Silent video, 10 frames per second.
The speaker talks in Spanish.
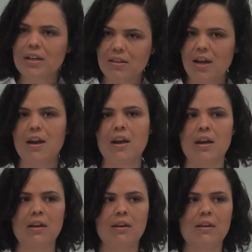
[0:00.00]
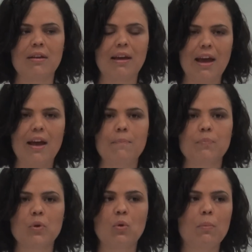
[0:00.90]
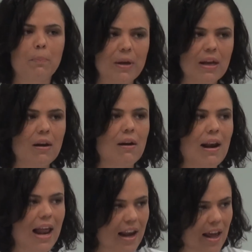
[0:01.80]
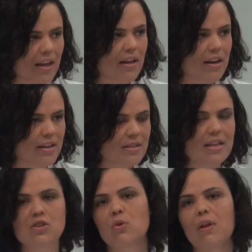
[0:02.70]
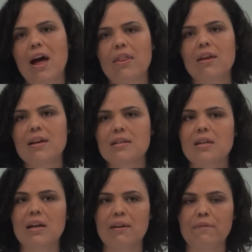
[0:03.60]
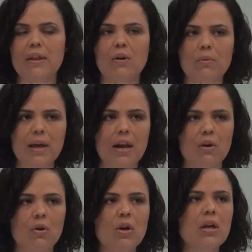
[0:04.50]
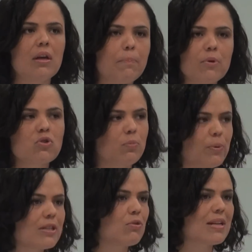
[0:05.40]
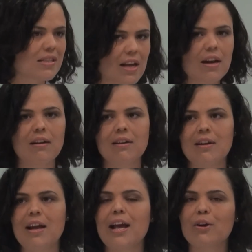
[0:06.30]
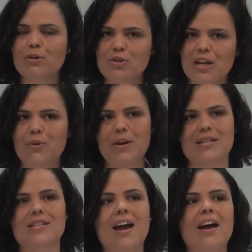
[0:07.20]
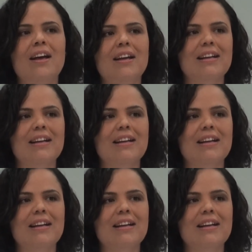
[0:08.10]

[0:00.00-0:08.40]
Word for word: que tiene que cumplir la ley en esta ciudad es el jefe de gobierno y por supuesto hacer en consecuencia